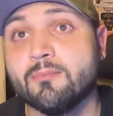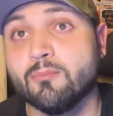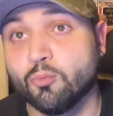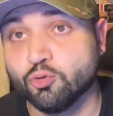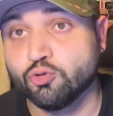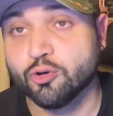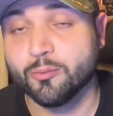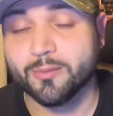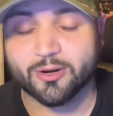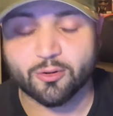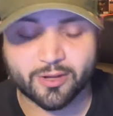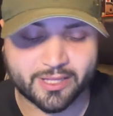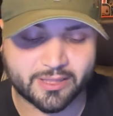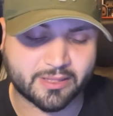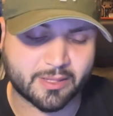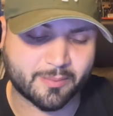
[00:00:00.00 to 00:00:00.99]
mucho menos
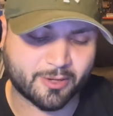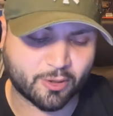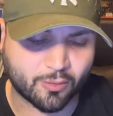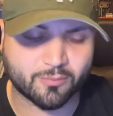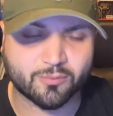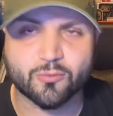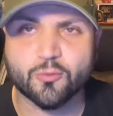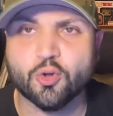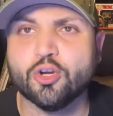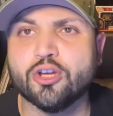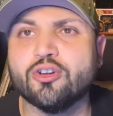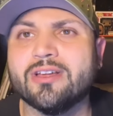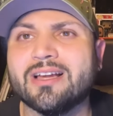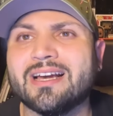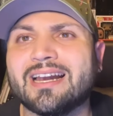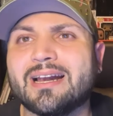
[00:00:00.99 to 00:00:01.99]
gente. Pero no quiero
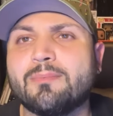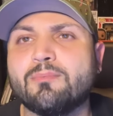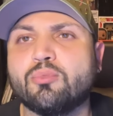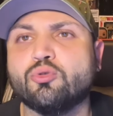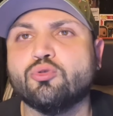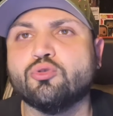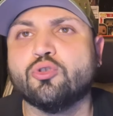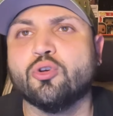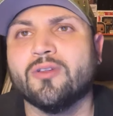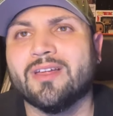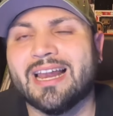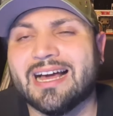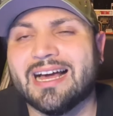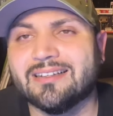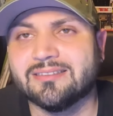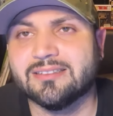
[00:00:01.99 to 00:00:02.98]
llegar al punto de
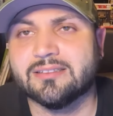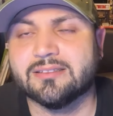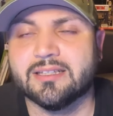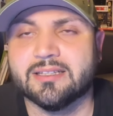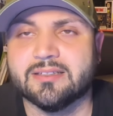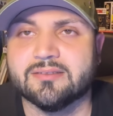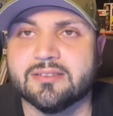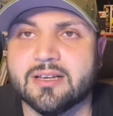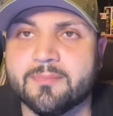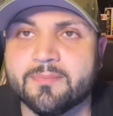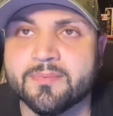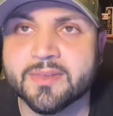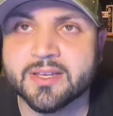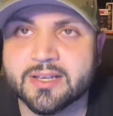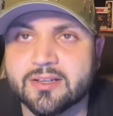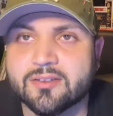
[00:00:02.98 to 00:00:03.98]
la asistencia,
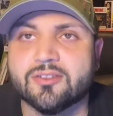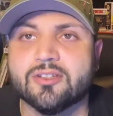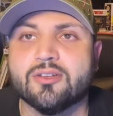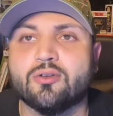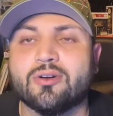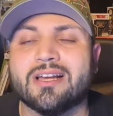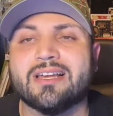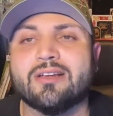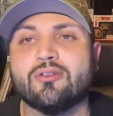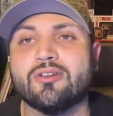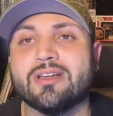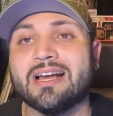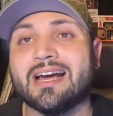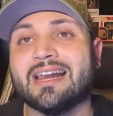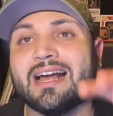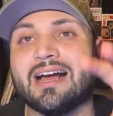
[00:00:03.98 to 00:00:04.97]
sino que quiero
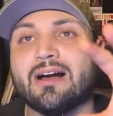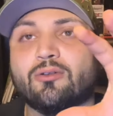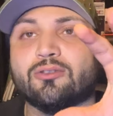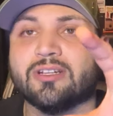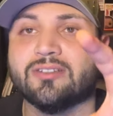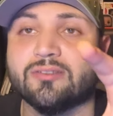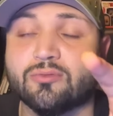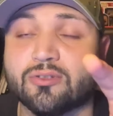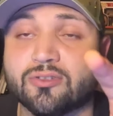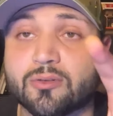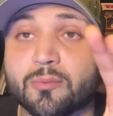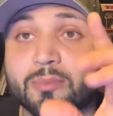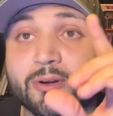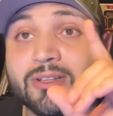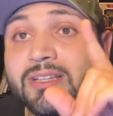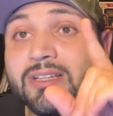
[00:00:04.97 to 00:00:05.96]
llegar a otra situación.
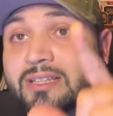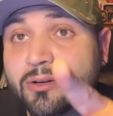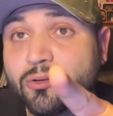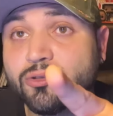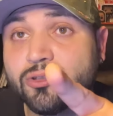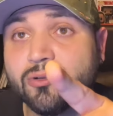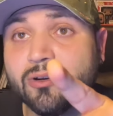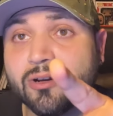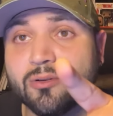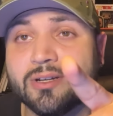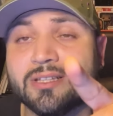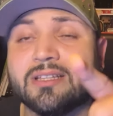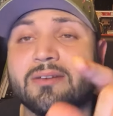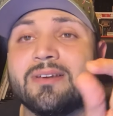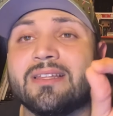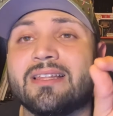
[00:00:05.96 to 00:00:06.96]
Pero antes de continuar con
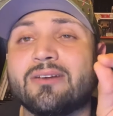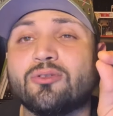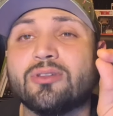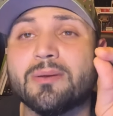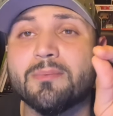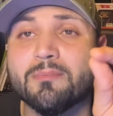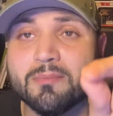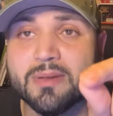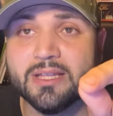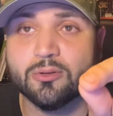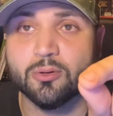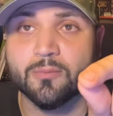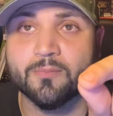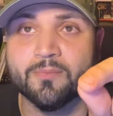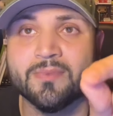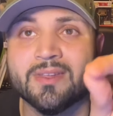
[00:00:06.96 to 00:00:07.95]
este video, te
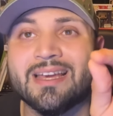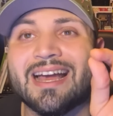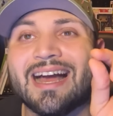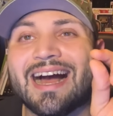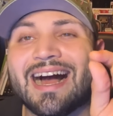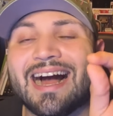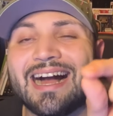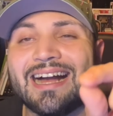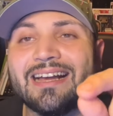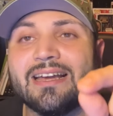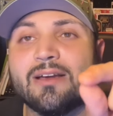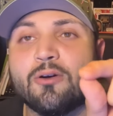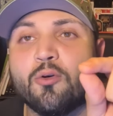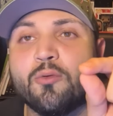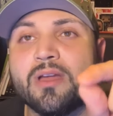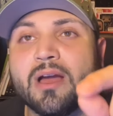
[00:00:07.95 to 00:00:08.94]
invito a que
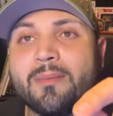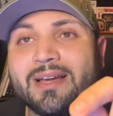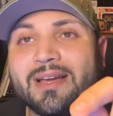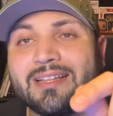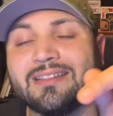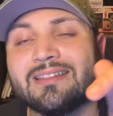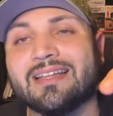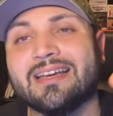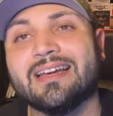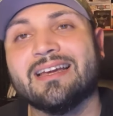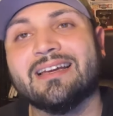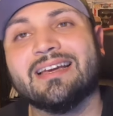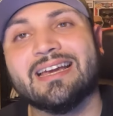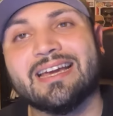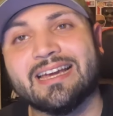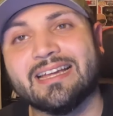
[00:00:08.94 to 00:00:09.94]
obviamente
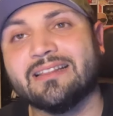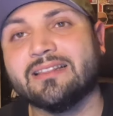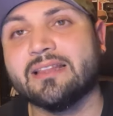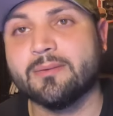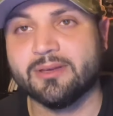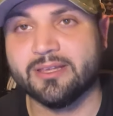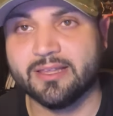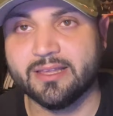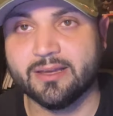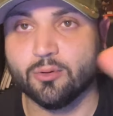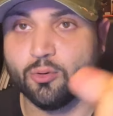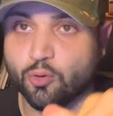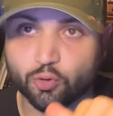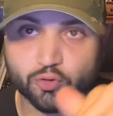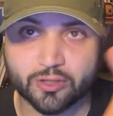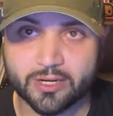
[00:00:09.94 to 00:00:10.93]
este video
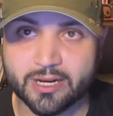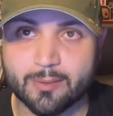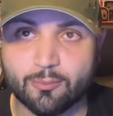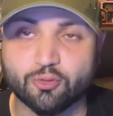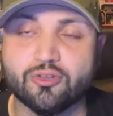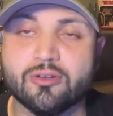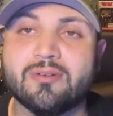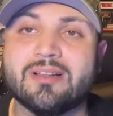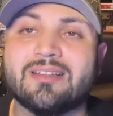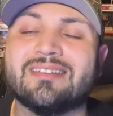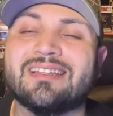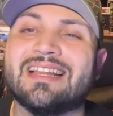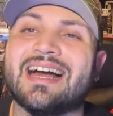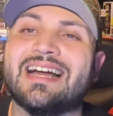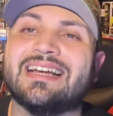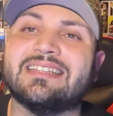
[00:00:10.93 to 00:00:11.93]
no sería posible
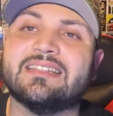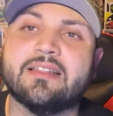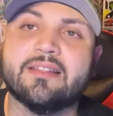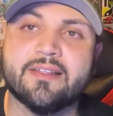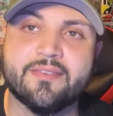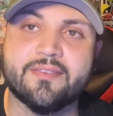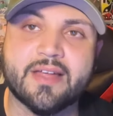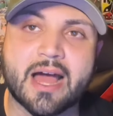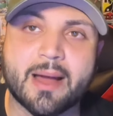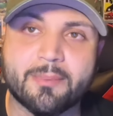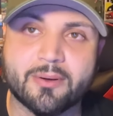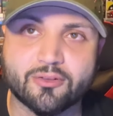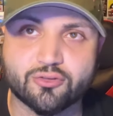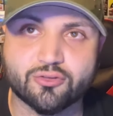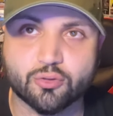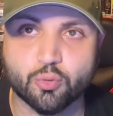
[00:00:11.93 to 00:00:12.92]
sin la gente de
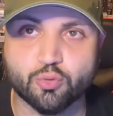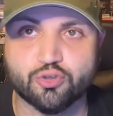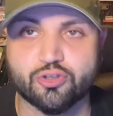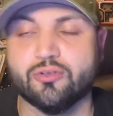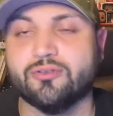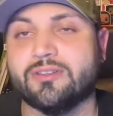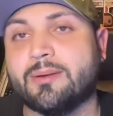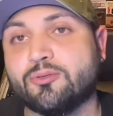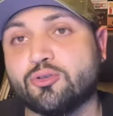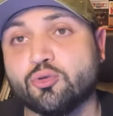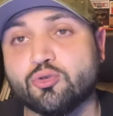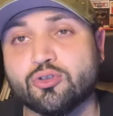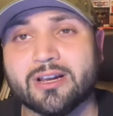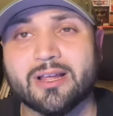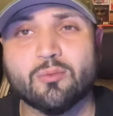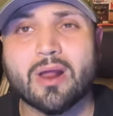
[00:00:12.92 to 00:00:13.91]
Dab Social. Dab
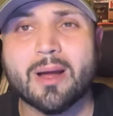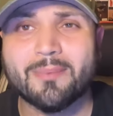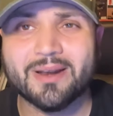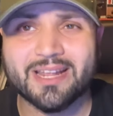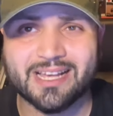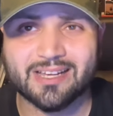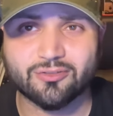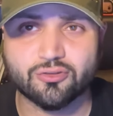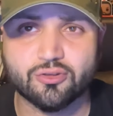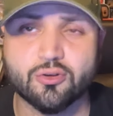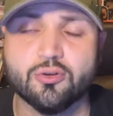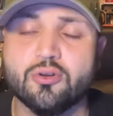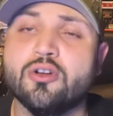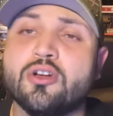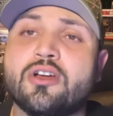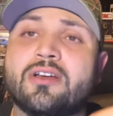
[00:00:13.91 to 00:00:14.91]
Social es una
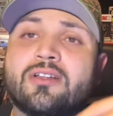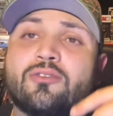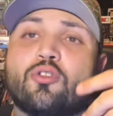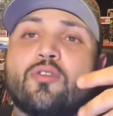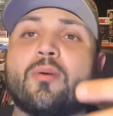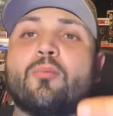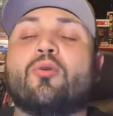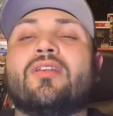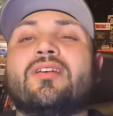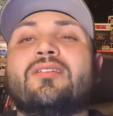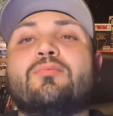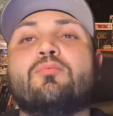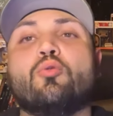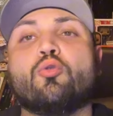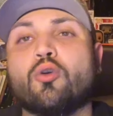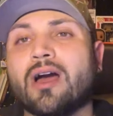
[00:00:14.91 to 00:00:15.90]
aplicación donde
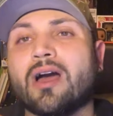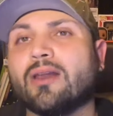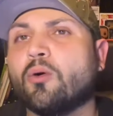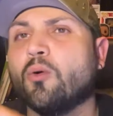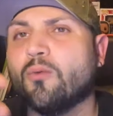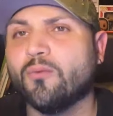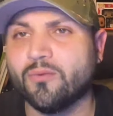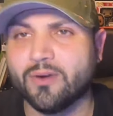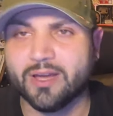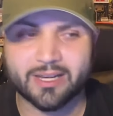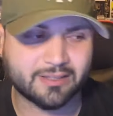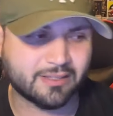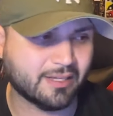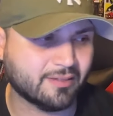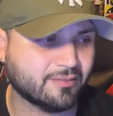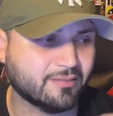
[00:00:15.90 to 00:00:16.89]
puedes buscar
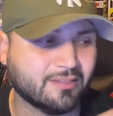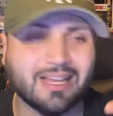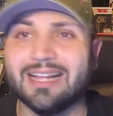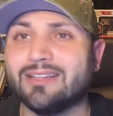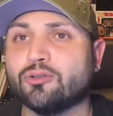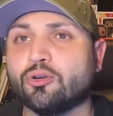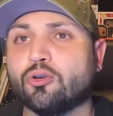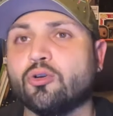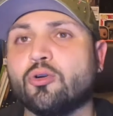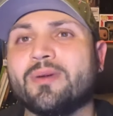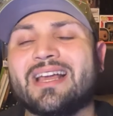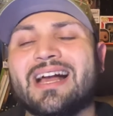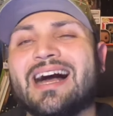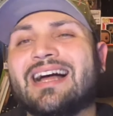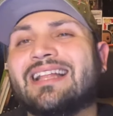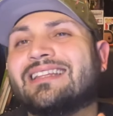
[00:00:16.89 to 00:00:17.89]
ofertas
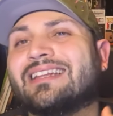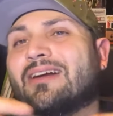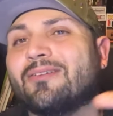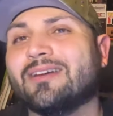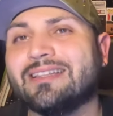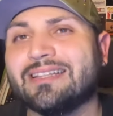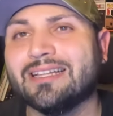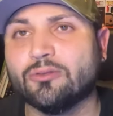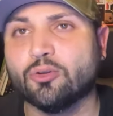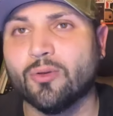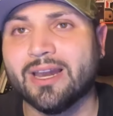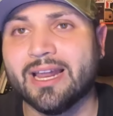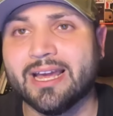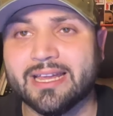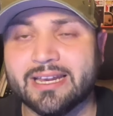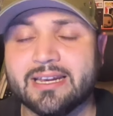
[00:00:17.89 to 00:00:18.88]
gastronómicas a través de toda
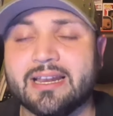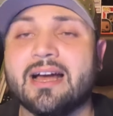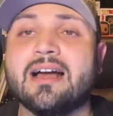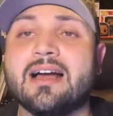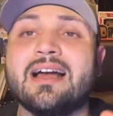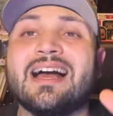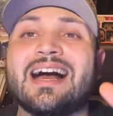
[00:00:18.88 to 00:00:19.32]
la isla.